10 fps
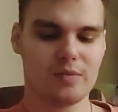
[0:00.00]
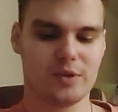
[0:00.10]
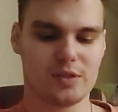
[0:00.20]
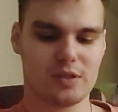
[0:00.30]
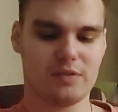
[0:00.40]

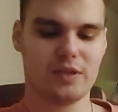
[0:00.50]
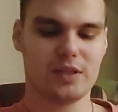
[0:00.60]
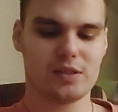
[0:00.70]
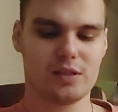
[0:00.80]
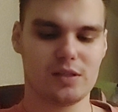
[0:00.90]

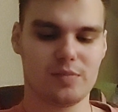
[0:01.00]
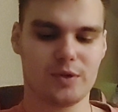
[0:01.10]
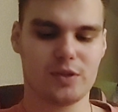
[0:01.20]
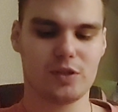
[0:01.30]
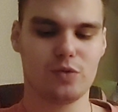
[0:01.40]
представление среди
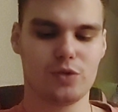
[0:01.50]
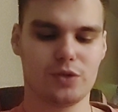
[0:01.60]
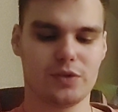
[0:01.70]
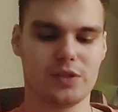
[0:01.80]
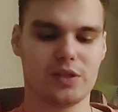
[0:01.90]

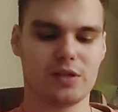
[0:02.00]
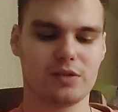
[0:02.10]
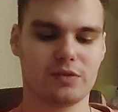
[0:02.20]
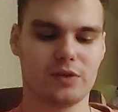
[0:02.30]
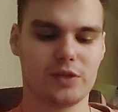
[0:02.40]
практикующих
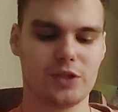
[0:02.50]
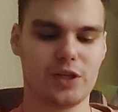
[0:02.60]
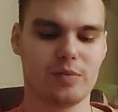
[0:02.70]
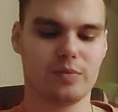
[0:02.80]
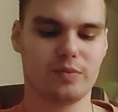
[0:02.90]
ветеринарных
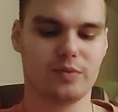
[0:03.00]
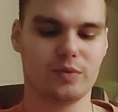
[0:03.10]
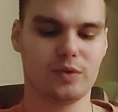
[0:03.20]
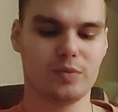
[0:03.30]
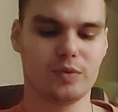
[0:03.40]
врачей о
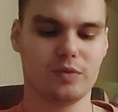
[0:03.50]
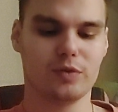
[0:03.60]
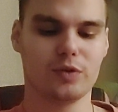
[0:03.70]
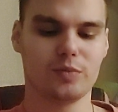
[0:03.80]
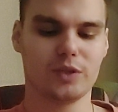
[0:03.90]

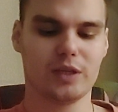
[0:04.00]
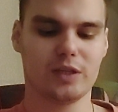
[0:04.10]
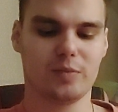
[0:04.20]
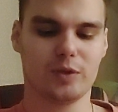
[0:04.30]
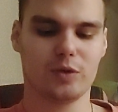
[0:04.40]

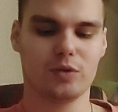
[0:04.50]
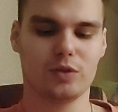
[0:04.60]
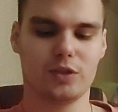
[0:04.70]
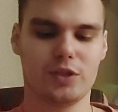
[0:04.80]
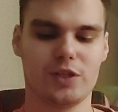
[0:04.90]
фундаментальных
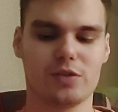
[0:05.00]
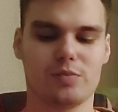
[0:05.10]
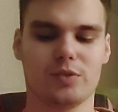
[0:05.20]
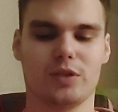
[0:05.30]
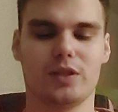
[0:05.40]
подходах лечения
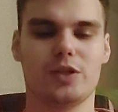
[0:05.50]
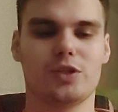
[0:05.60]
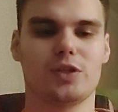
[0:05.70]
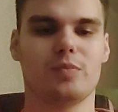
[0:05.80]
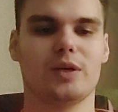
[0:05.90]

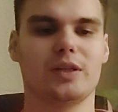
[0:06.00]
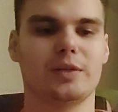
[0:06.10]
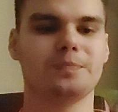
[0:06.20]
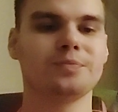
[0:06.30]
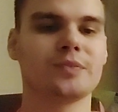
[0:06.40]
стоматологически больных